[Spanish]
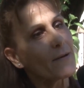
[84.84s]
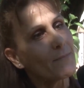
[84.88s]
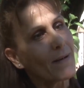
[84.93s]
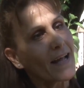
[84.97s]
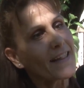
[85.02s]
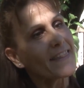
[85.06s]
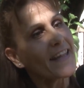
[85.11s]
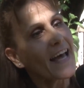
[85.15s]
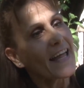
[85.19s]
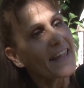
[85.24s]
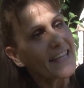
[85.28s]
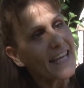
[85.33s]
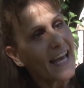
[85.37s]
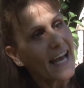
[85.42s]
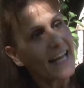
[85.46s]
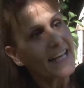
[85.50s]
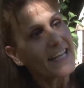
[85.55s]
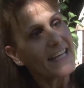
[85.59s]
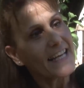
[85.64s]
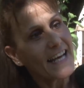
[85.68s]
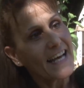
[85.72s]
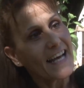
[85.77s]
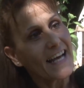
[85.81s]
demanda
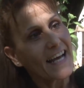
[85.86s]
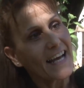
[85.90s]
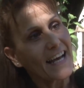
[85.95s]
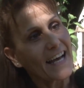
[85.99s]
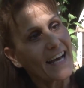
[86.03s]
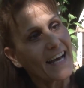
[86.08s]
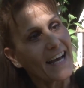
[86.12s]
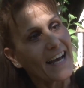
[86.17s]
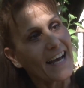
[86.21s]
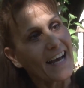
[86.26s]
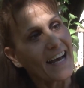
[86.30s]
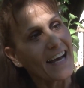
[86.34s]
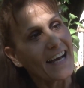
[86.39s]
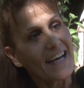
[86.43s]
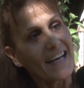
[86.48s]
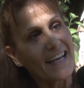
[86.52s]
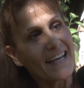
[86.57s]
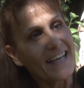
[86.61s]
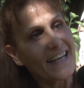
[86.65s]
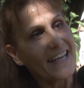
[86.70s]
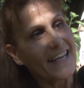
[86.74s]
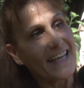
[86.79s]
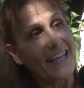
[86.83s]
diaria
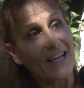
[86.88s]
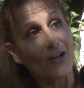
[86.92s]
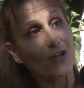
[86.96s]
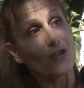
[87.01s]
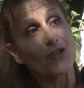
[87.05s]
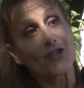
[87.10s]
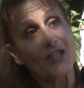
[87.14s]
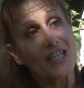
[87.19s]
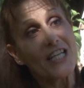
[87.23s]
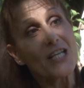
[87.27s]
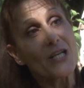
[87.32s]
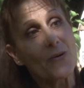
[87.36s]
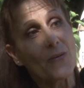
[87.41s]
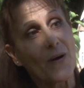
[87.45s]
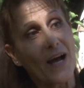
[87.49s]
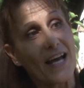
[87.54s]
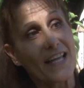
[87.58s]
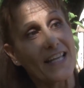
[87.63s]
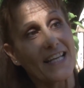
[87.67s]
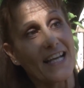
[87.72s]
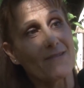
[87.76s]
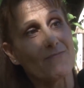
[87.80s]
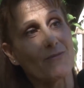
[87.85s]

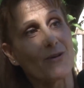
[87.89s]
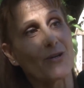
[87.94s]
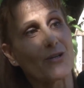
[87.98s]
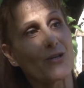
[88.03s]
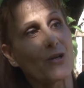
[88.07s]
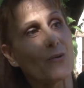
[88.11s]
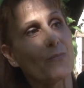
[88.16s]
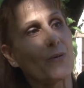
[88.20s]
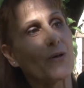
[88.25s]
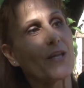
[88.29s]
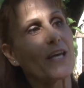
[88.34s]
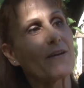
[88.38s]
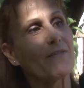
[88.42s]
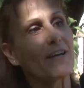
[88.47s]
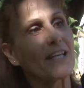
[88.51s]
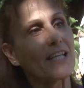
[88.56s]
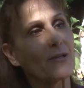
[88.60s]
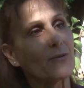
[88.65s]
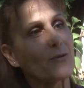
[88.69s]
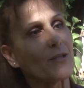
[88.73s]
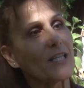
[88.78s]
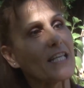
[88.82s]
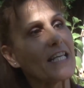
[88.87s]
continua, digamos, no podés
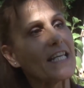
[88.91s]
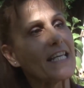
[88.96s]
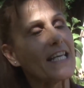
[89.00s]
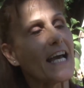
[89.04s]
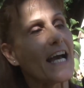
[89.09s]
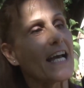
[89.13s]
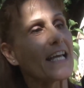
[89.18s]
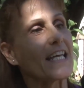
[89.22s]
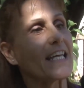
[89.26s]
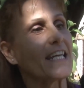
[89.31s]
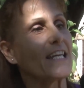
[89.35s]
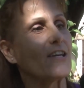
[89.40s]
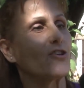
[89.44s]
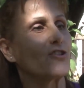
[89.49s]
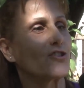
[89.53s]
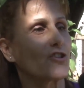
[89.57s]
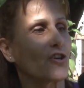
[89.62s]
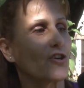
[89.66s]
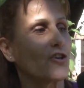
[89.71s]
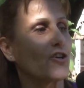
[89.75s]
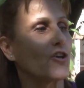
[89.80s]
venir un día y otros